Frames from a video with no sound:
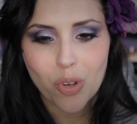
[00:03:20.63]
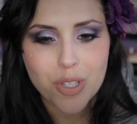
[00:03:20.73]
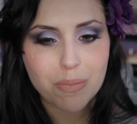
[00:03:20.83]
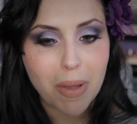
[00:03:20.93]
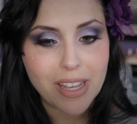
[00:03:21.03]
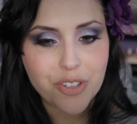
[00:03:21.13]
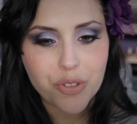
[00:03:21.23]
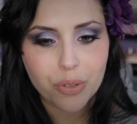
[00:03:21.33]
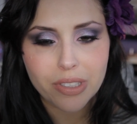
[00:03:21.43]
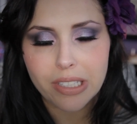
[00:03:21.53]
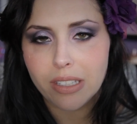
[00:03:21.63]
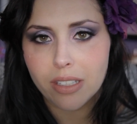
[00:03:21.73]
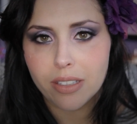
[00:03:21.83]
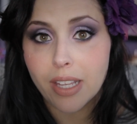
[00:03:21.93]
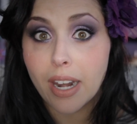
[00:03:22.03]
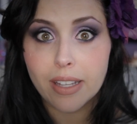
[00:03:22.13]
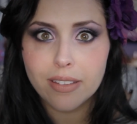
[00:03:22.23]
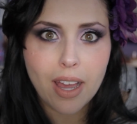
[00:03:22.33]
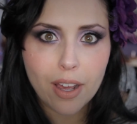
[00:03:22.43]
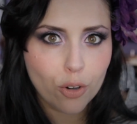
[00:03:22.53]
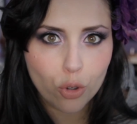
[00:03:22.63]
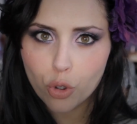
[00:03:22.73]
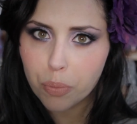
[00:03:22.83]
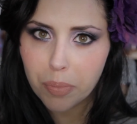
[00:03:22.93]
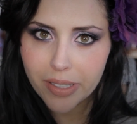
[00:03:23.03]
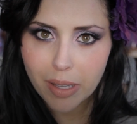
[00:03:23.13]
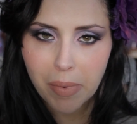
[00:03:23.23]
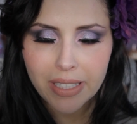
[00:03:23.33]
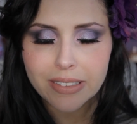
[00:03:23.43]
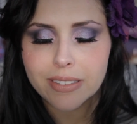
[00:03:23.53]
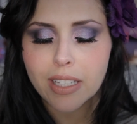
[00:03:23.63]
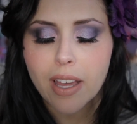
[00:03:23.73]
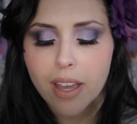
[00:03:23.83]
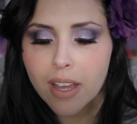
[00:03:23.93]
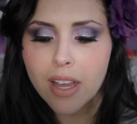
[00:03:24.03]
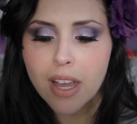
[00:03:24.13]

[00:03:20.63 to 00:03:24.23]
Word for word: ho smesso di, di allattarlo completamente.